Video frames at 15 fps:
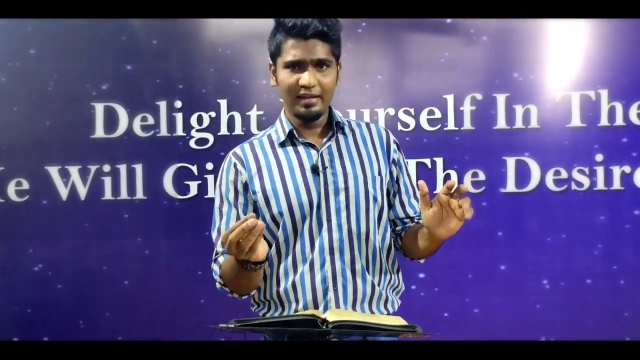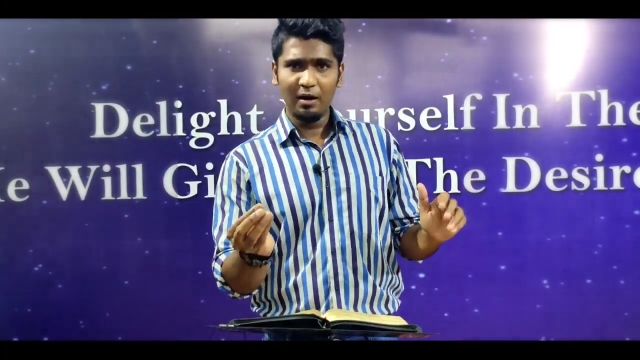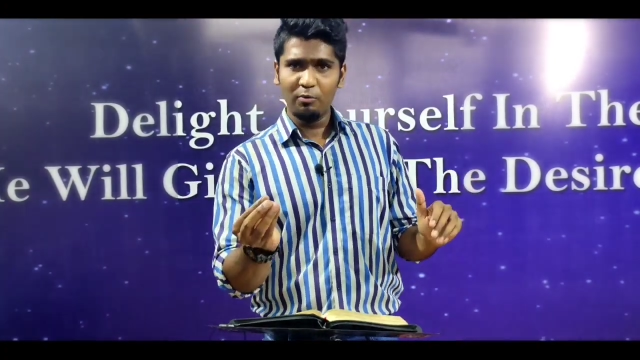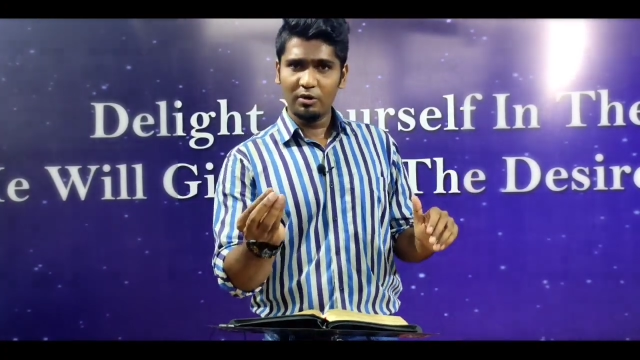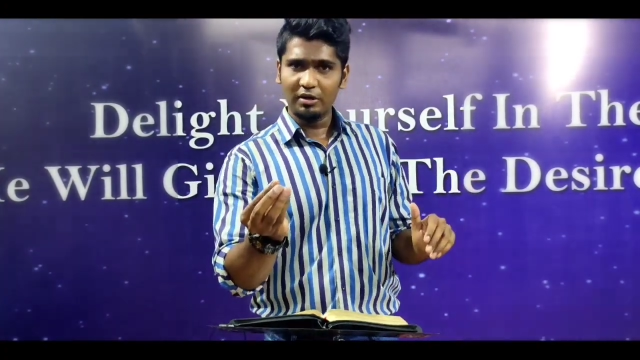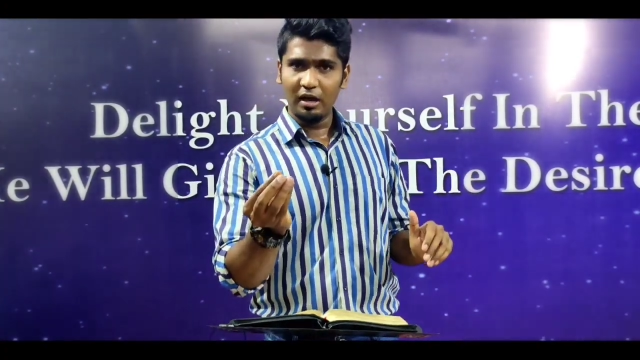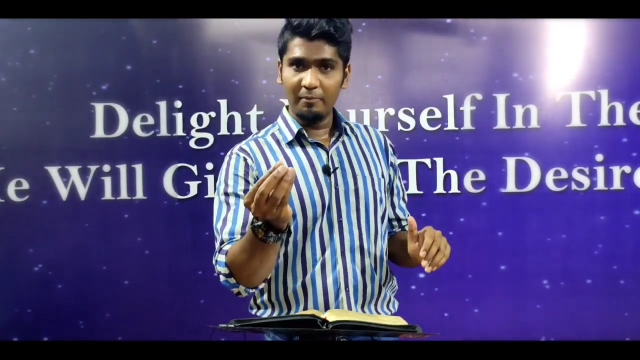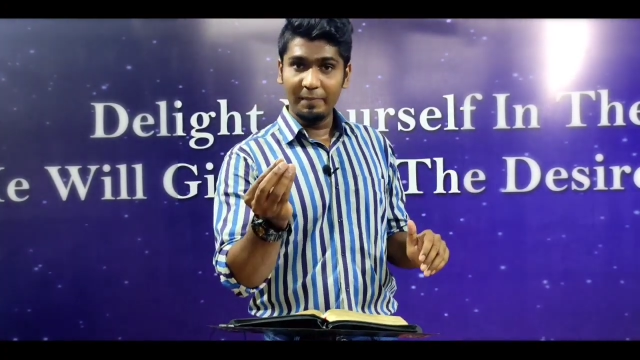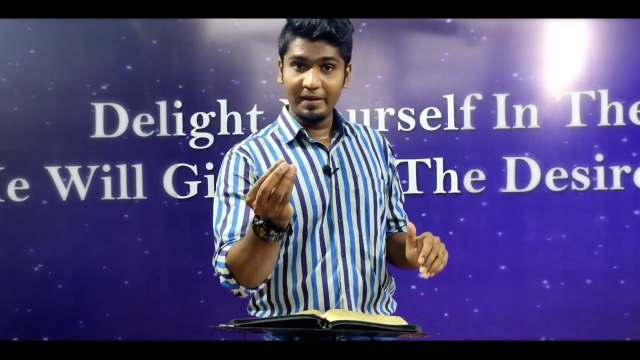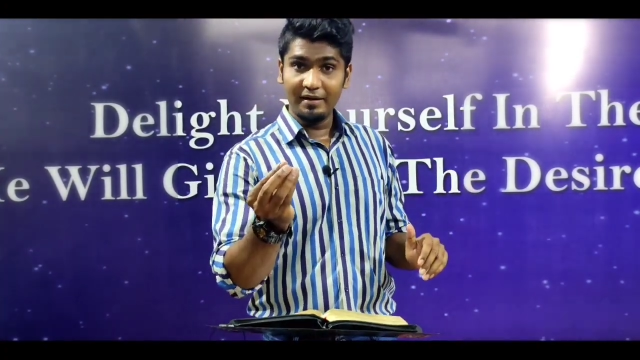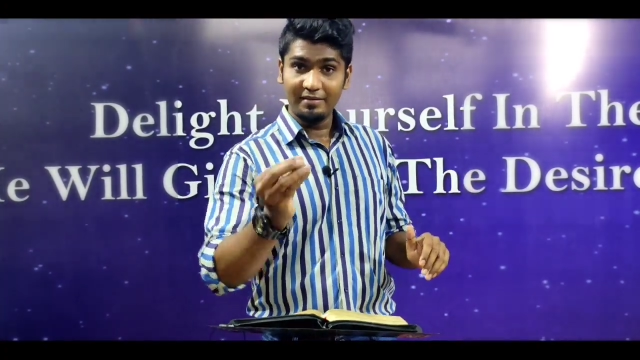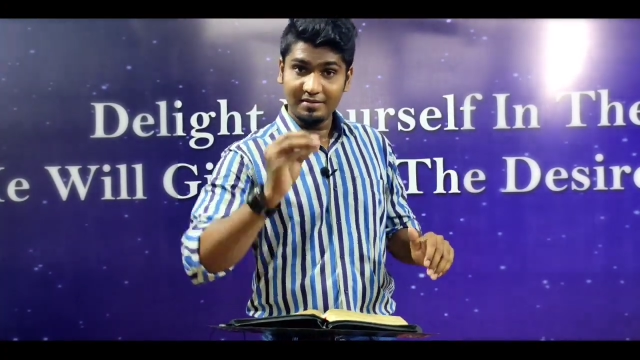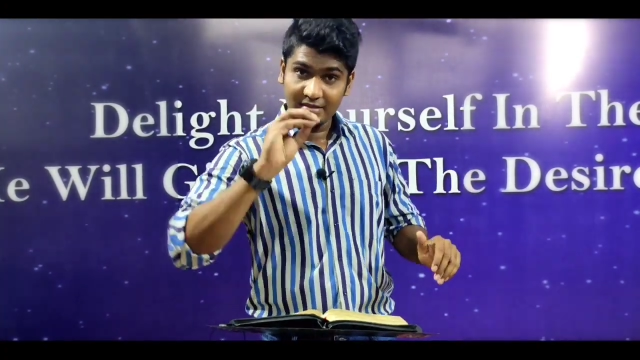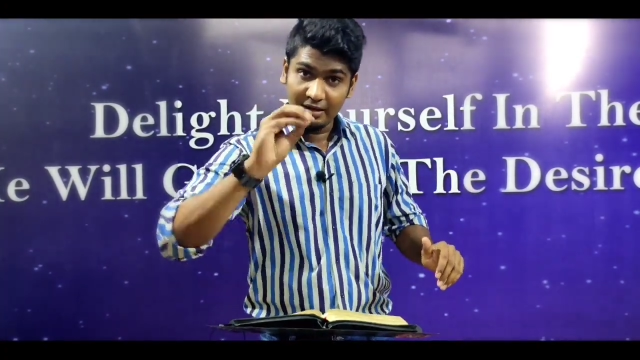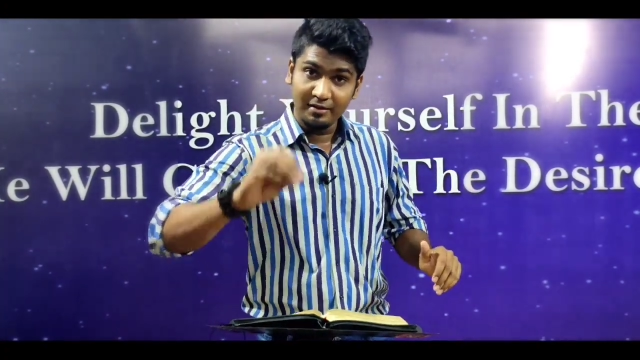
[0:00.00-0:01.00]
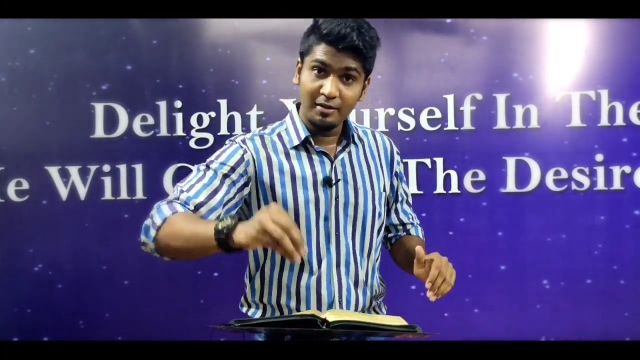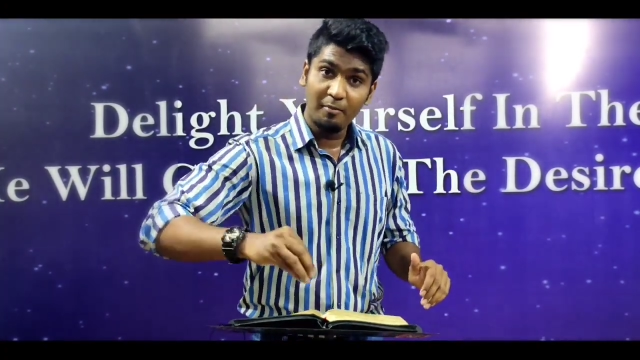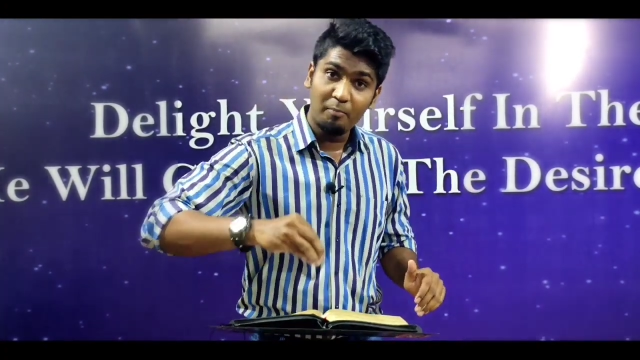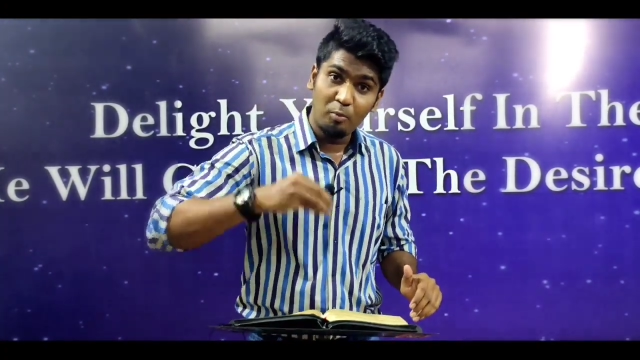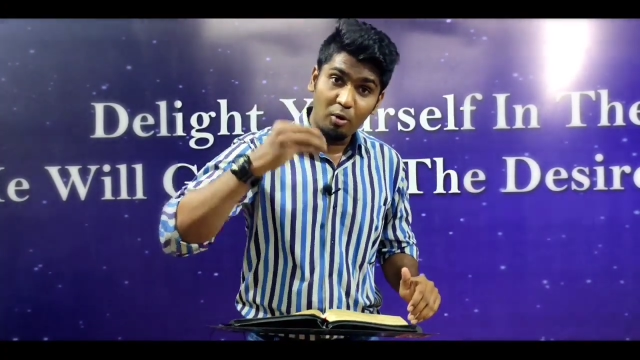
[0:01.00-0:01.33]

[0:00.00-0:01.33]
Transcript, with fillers: எதாவது ஒரு டாபிக் எடுத்து சண்டை